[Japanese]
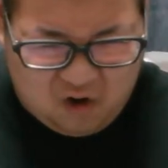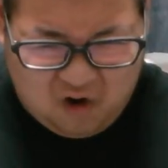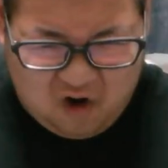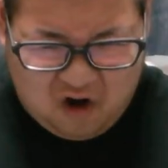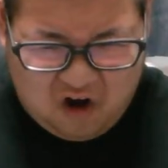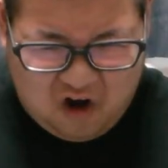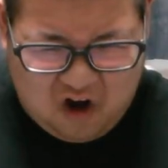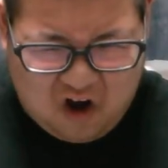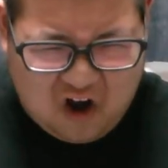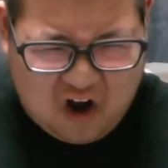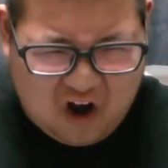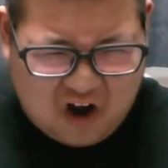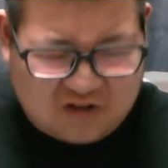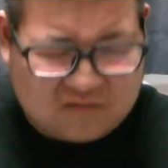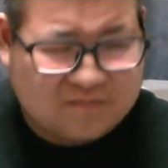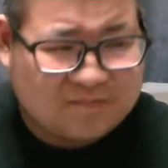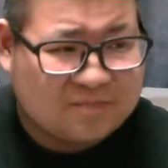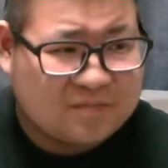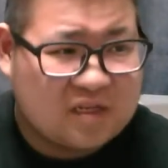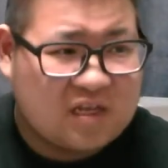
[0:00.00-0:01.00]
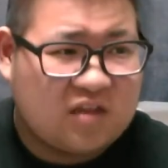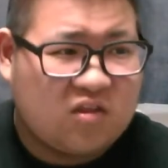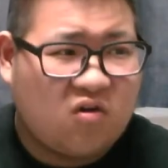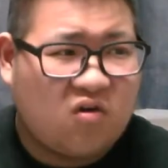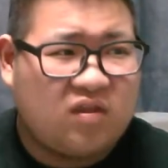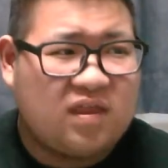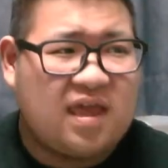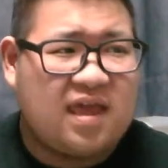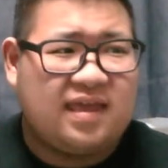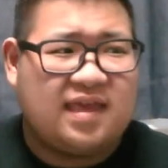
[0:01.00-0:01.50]
あー。昨
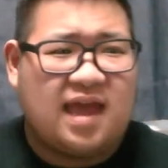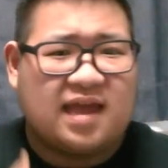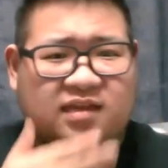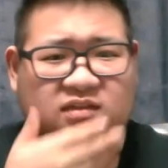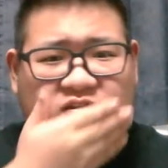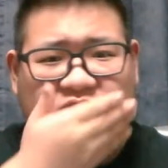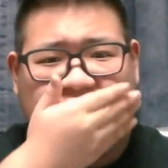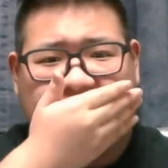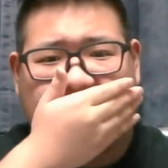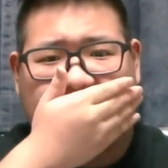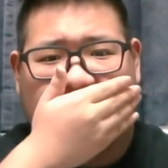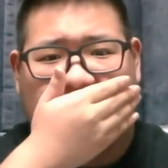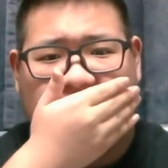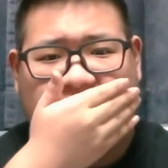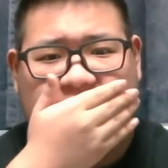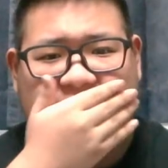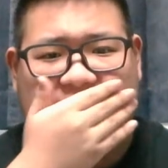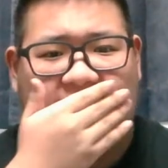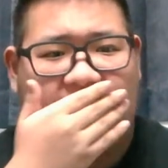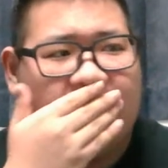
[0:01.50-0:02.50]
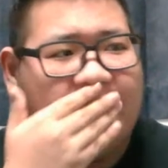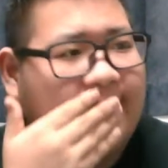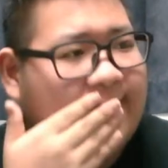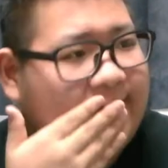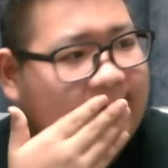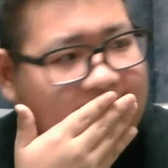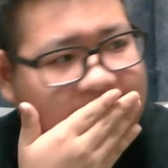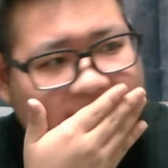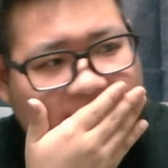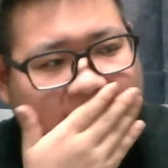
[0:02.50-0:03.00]
日ね、やけどしたの、した。
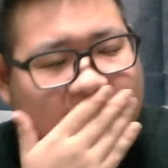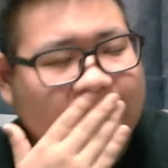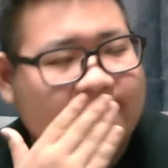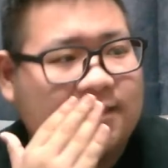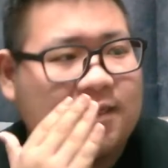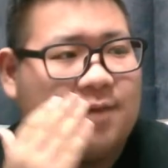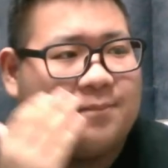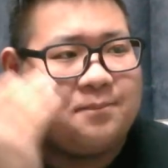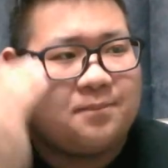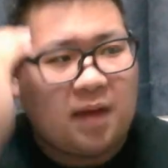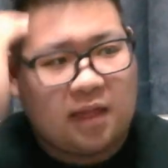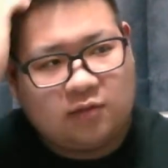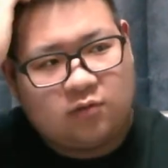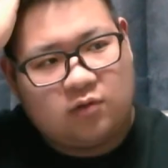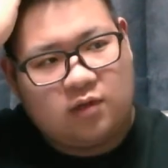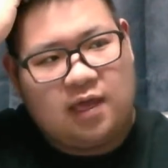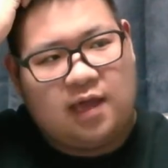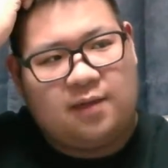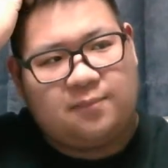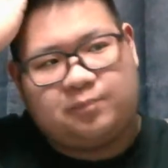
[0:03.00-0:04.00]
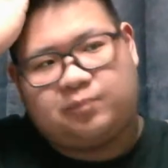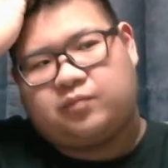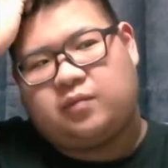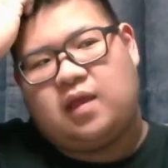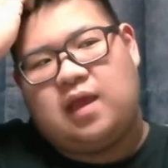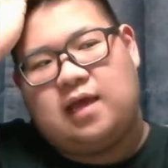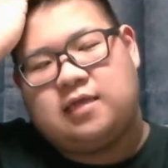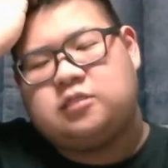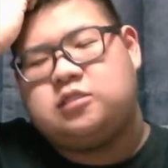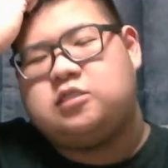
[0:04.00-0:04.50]
鉄板のね、
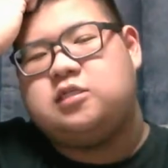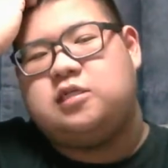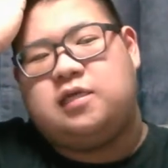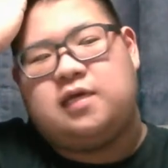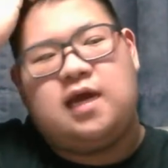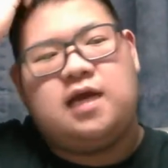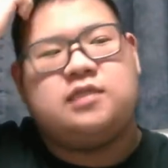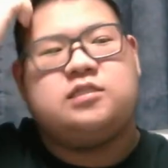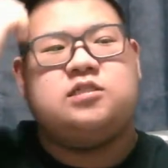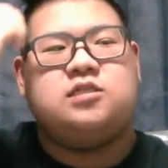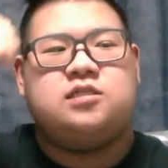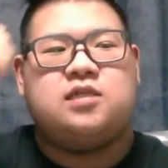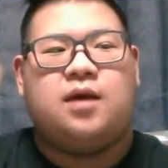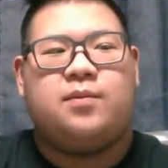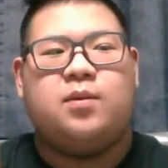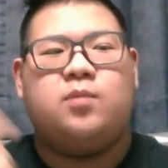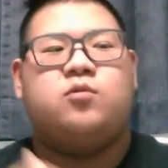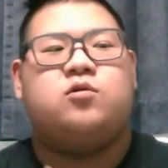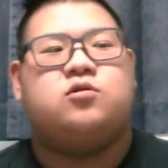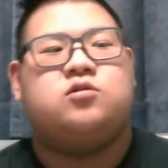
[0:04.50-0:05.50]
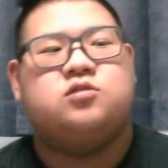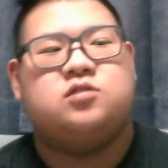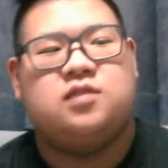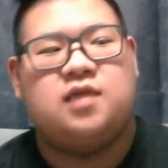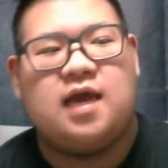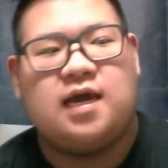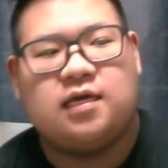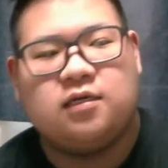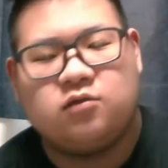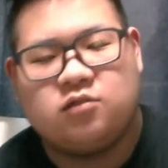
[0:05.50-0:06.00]
熱い熱い食べ物食って
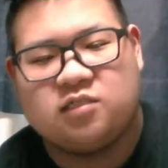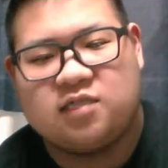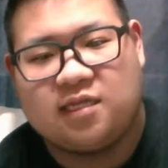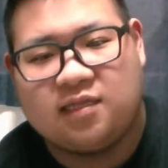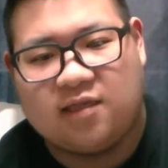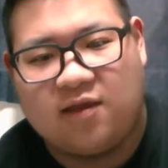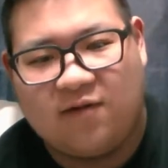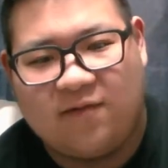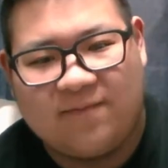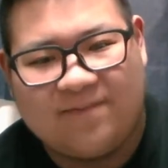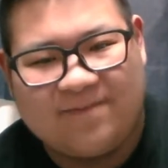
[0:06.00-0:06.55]
やけどしたんだよ